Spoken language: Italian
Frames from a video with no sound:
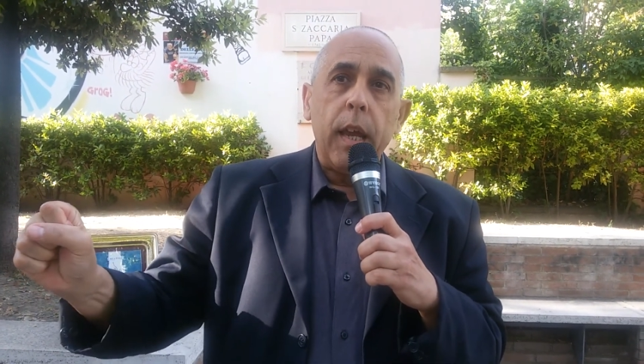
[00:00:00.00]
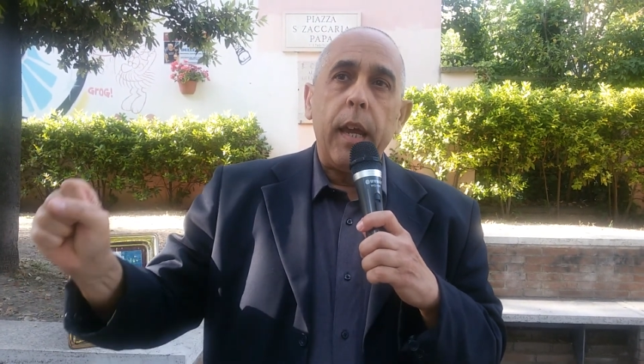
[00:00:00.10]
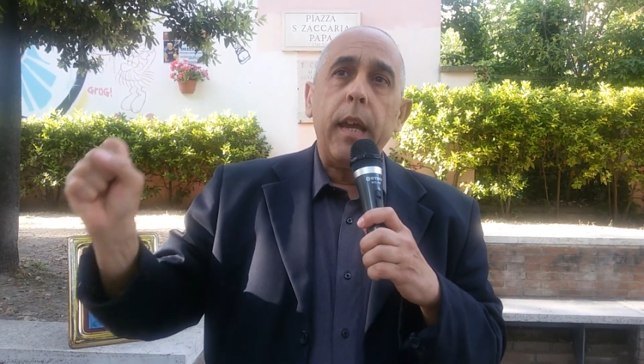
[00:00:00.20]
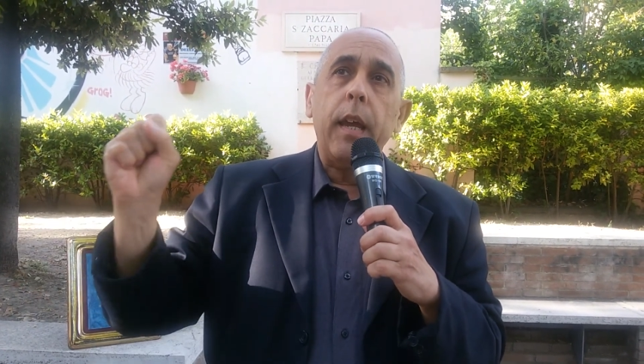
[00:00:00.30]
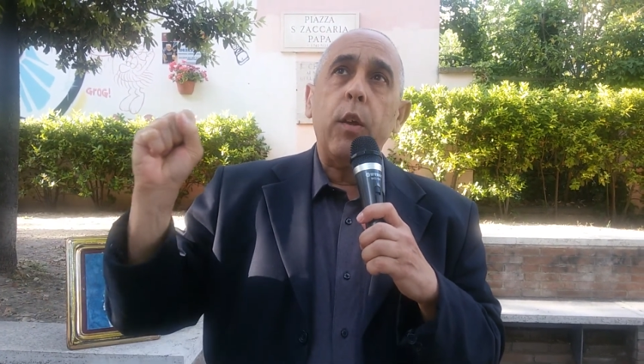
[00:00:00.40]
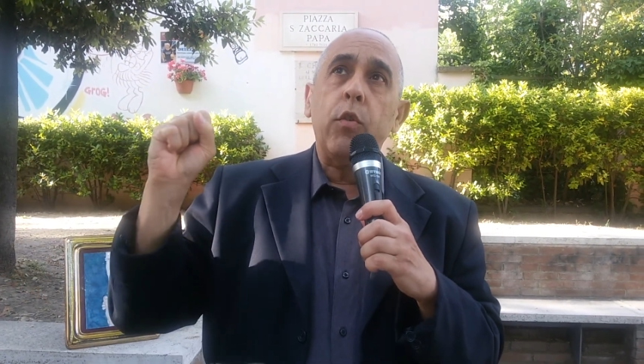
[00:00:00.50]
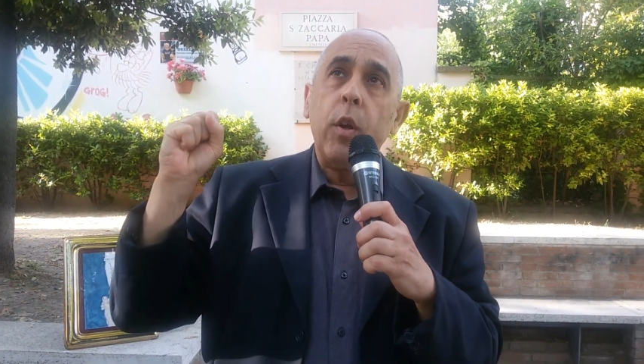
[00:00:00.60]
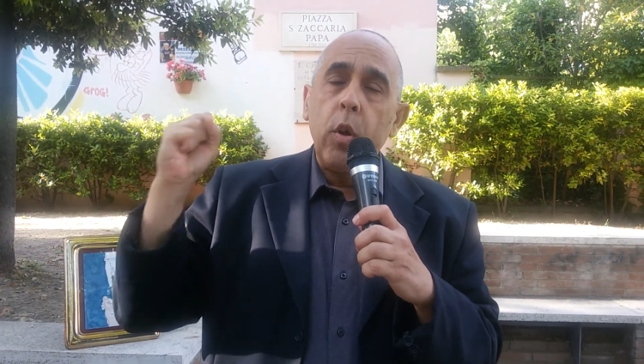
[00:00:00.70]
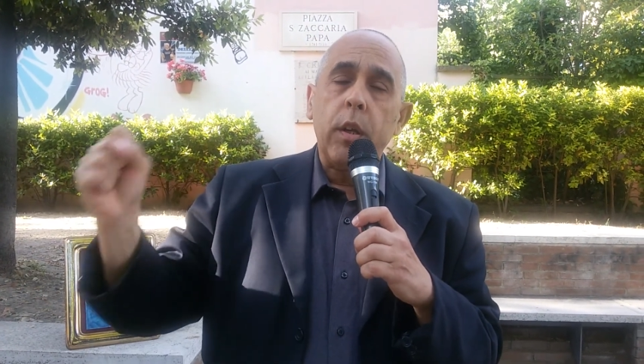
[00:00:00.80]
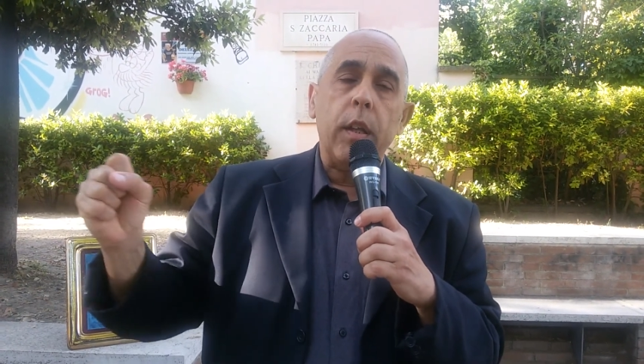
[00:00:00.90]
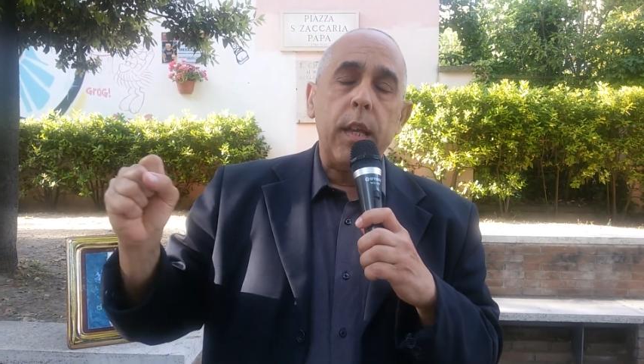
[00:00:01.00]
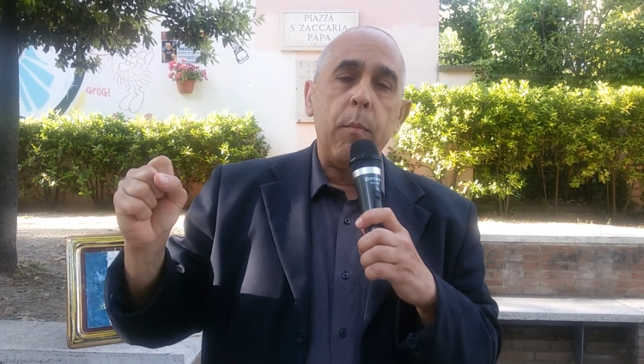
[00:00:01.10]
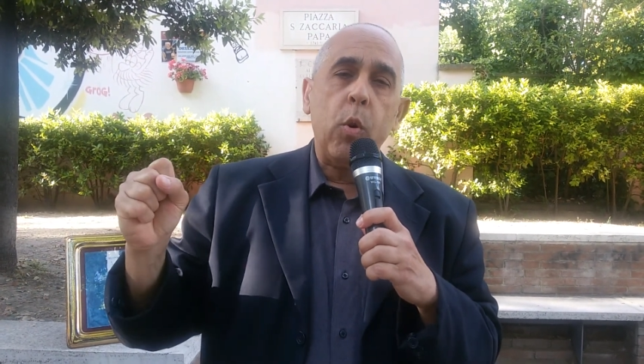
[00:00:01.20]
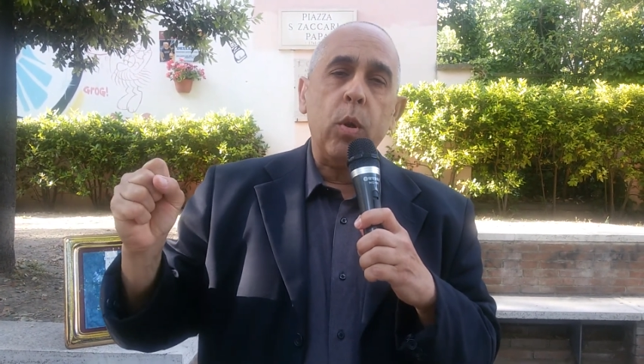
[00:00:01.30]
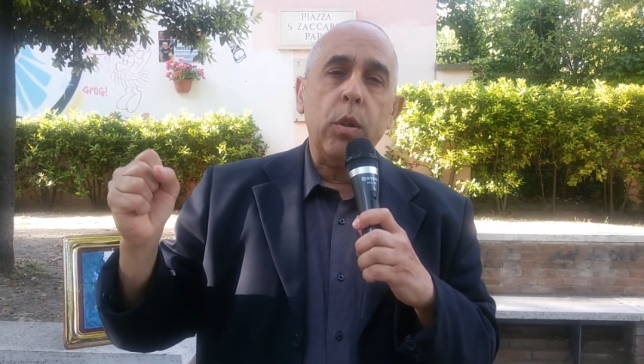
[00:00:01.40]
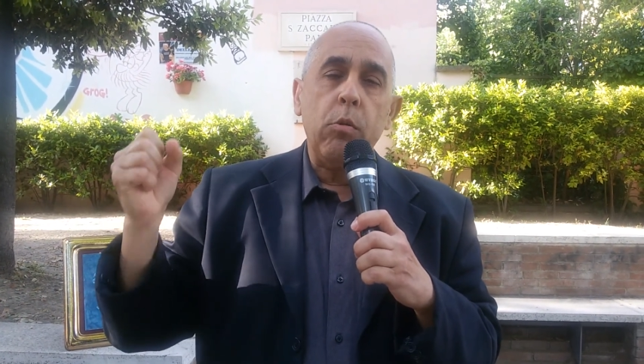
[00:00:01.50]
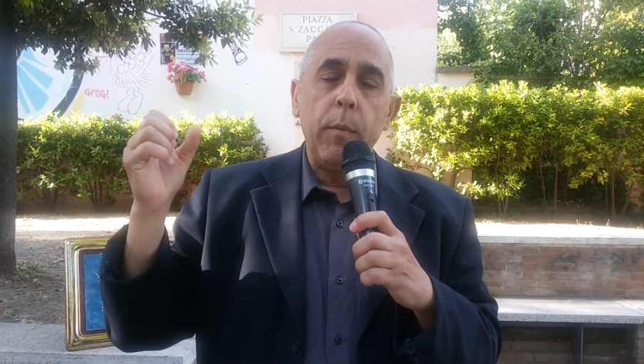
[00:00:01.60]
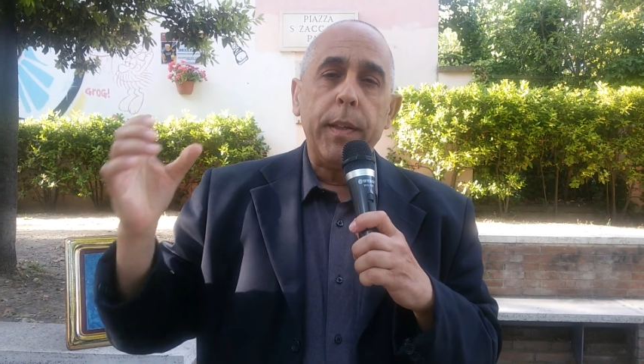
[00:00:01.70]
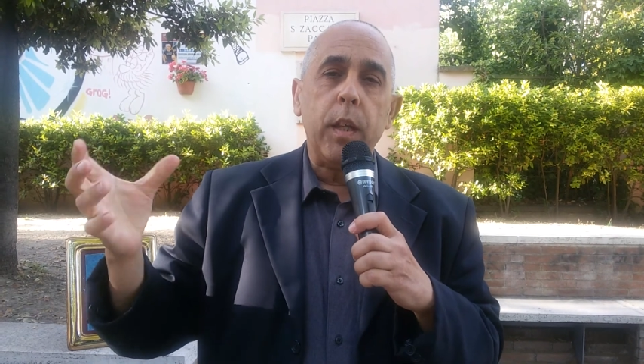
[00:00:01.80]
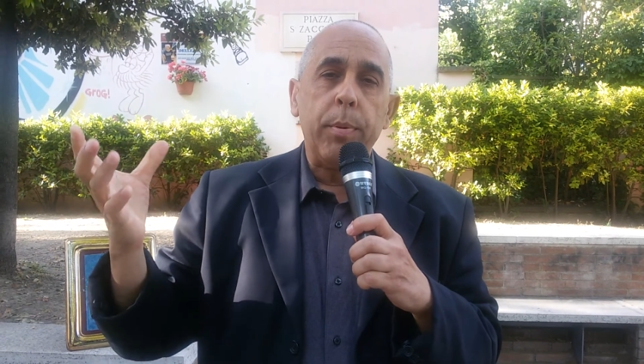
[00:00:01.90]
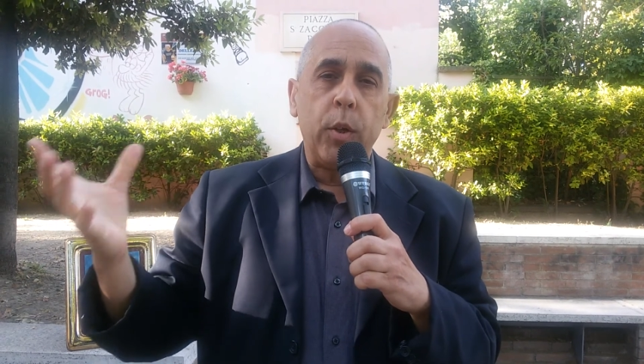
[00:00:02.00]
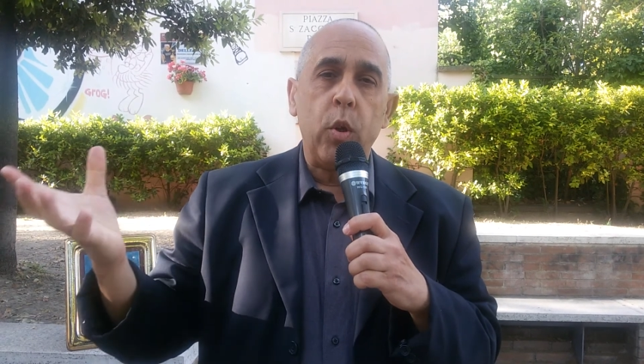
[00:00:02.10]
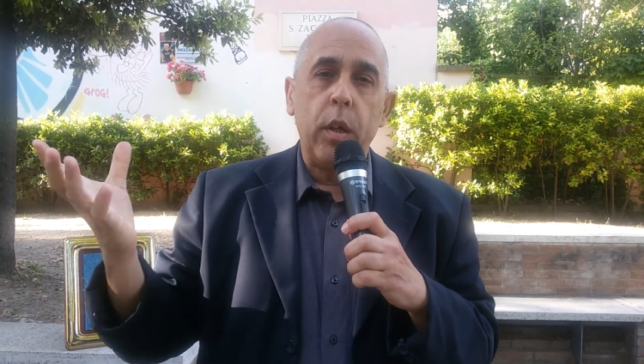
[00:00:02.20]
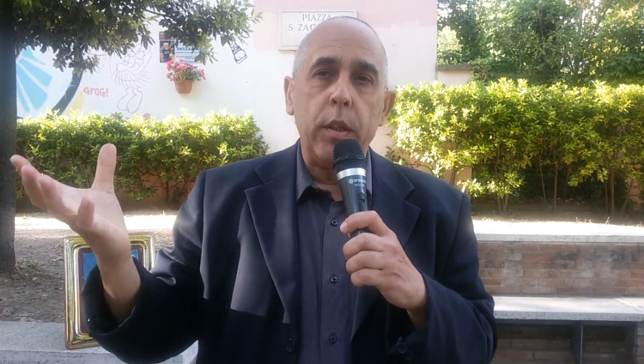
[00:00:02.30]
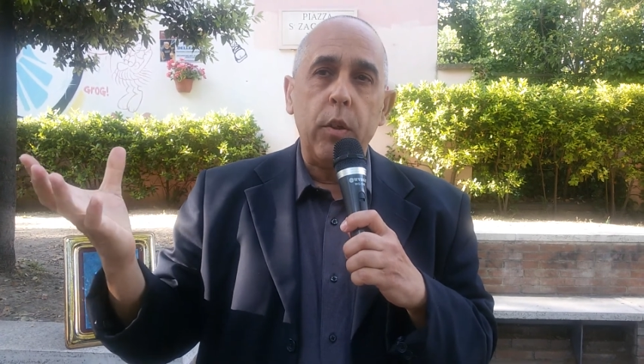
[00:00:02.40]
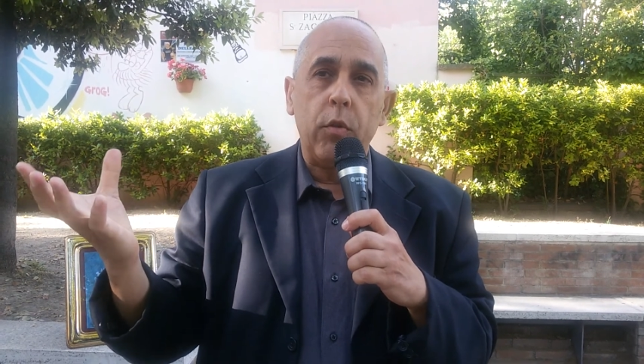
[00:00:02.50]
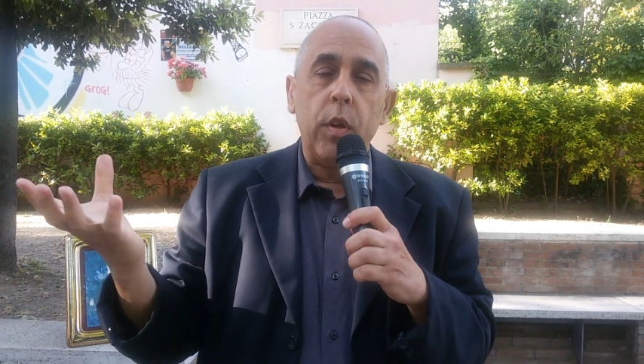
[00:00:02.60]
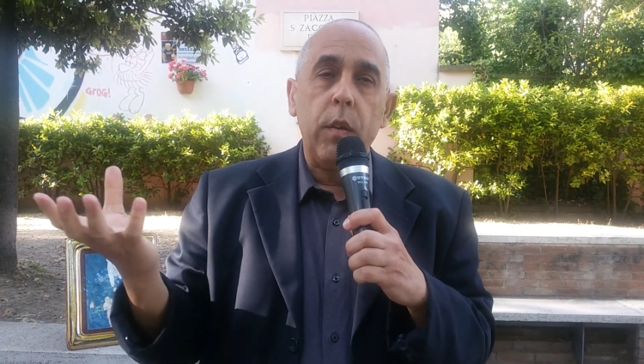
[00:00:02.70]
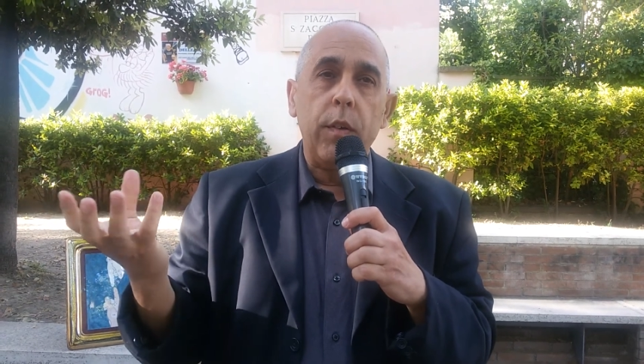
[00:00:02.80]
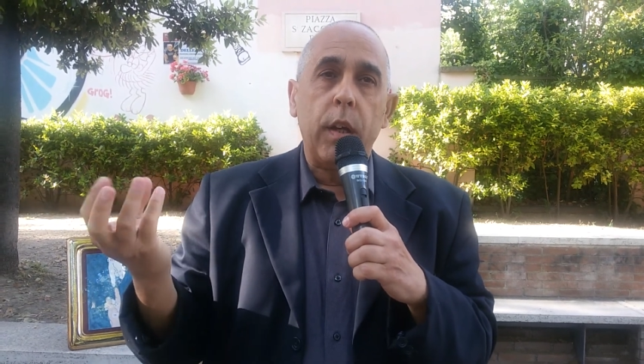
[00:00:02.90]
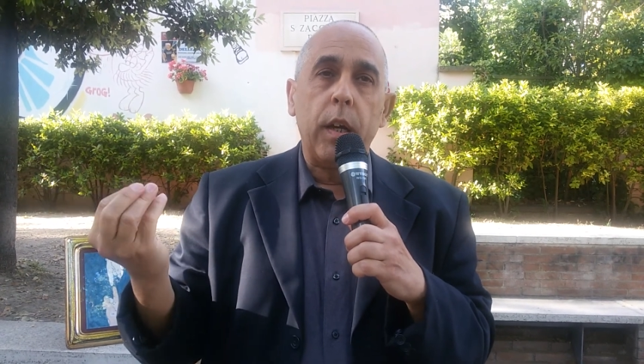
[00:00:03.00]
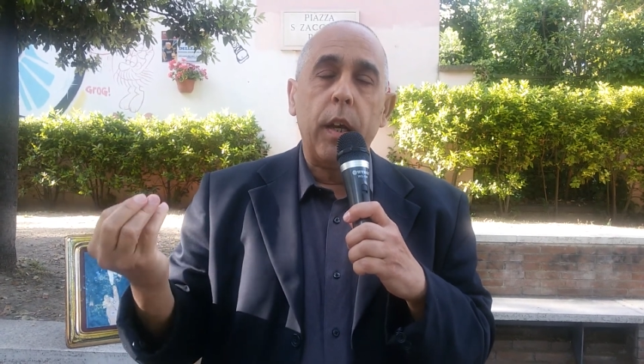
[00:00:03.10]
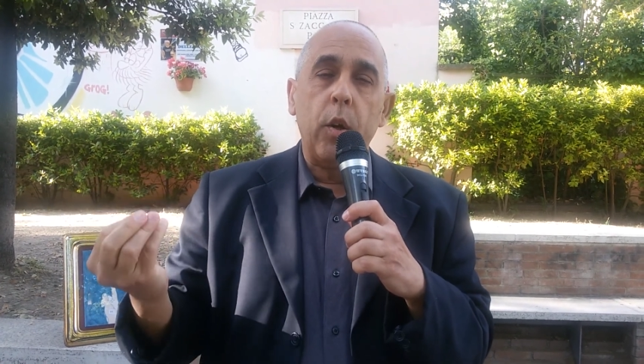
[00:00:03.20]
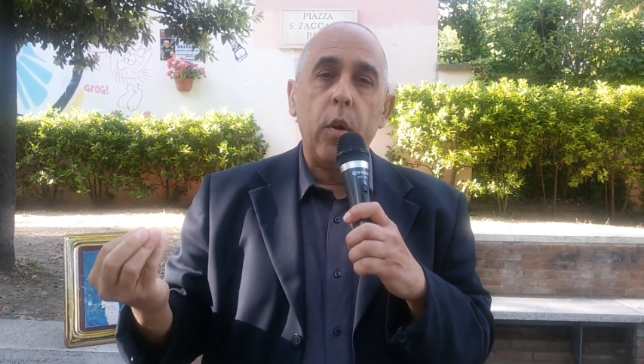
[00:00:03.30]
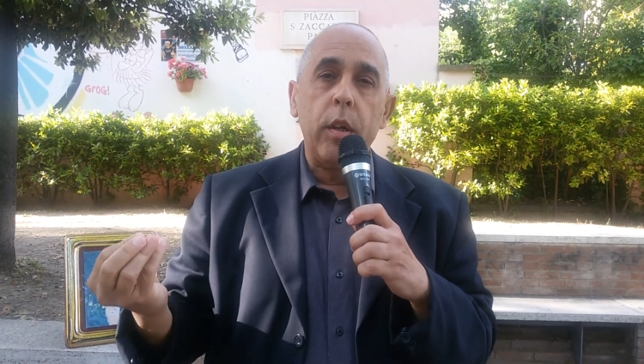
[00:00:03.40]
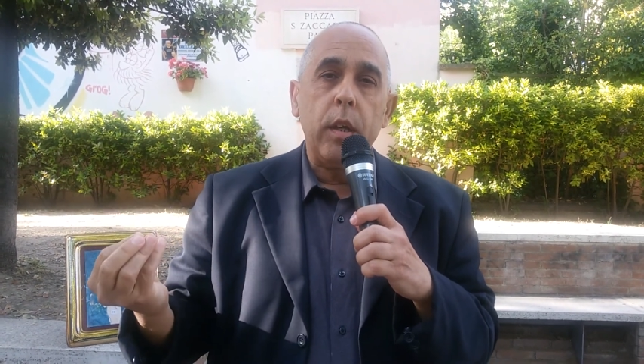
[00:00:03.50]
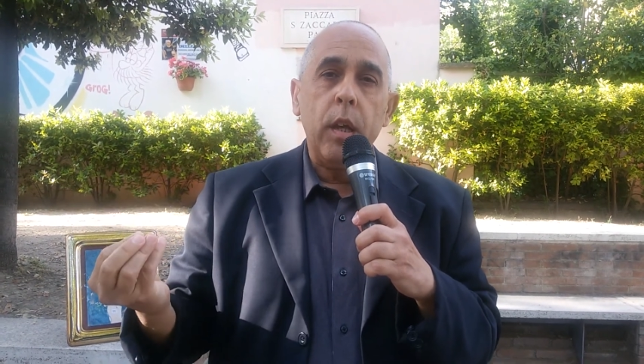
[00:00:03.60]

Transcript: e se noi chiediamo continuamente perdono a Dio significa che noi